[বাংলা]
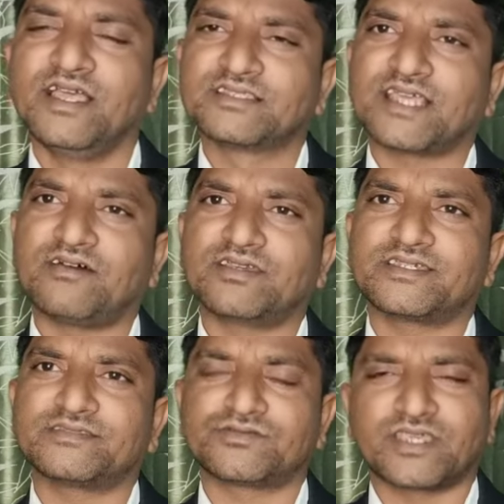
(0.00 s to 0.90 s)
তা তাহলে
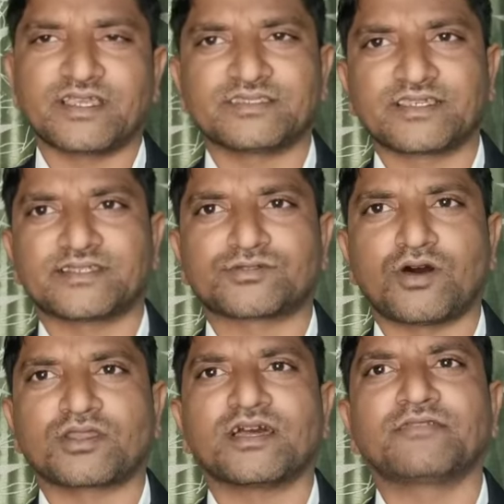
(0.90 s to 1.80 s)
কিন্তু সেখান থেকে
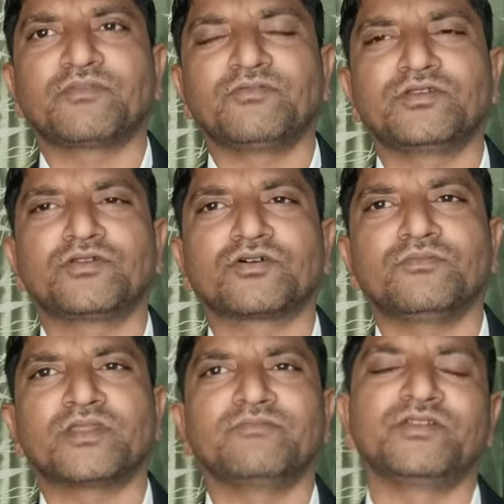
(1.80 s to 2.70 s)
সরকার বিভিন্ন রকম
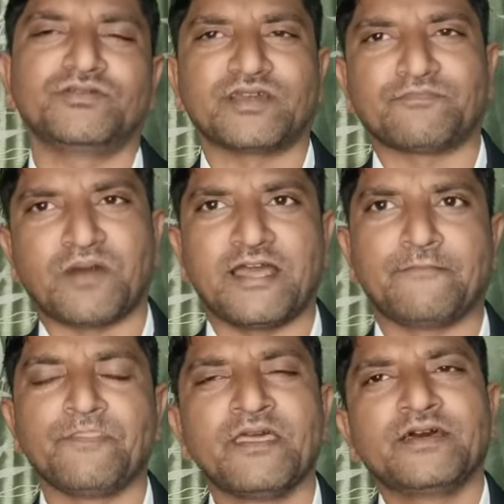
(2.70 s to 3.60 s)
রেভিনিউটা পায়
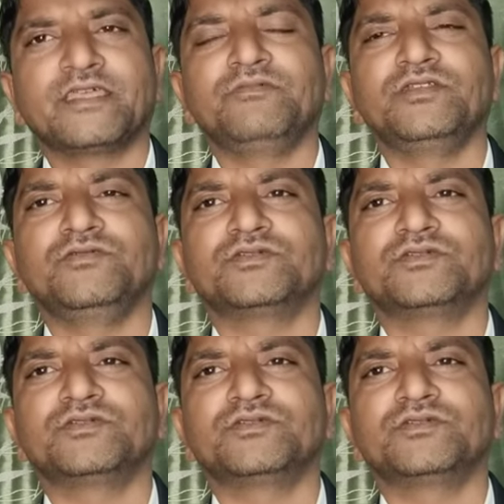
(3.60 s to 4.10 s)
রেভিনিউ